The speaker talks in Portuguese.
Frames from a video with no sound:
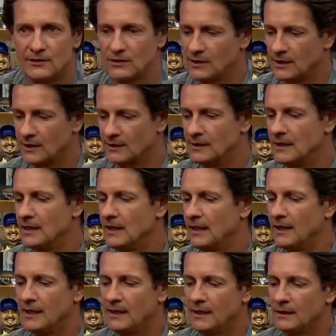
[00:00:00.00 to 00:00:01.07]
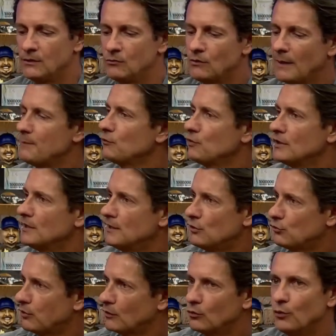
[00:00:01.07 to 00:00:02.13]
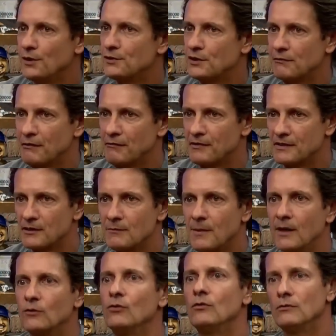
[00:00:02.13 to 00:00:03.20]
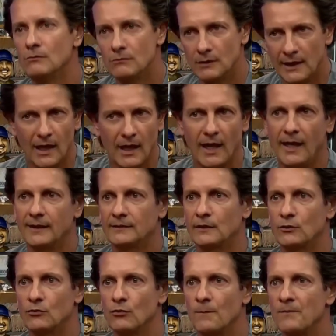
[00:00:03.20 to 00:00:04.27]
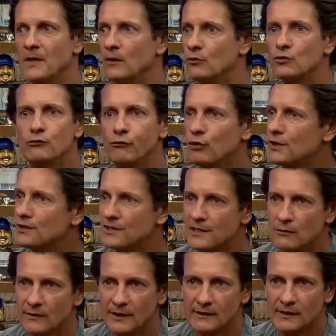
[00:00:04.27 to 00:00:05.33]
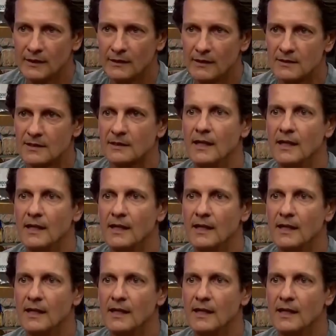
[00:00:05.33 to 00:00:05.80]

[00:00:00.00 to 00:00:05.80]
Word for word: cara. É, num caminhão de lixo à noite que fica fazendo barulho, Porra. elétrico. Os Vuquezinhos que andam Agora, outra